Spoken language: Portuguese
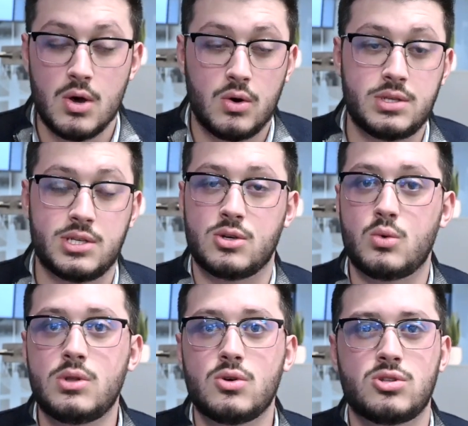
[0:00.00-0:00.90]
Ou seja,
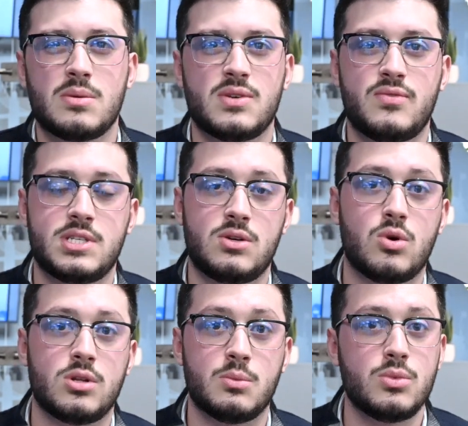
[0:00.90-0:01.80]
quando nós estamos a fazer um
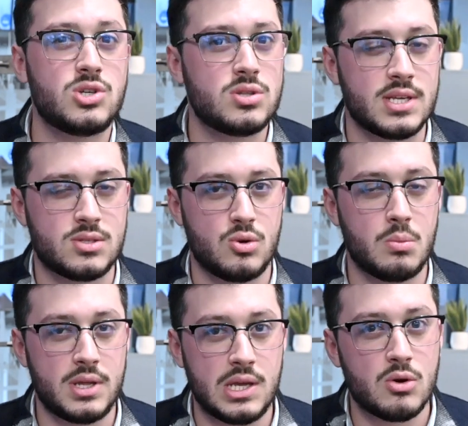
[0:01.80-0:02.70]
código muito extenso ou um
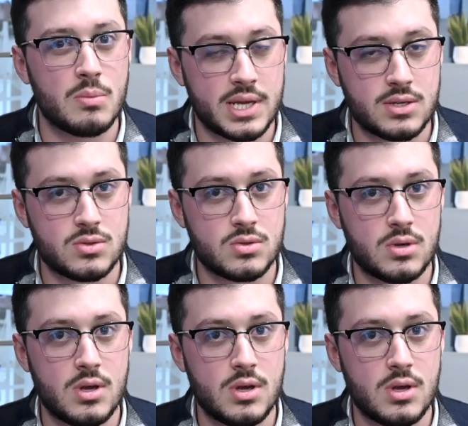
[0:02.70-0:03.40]
bocadinho complexo,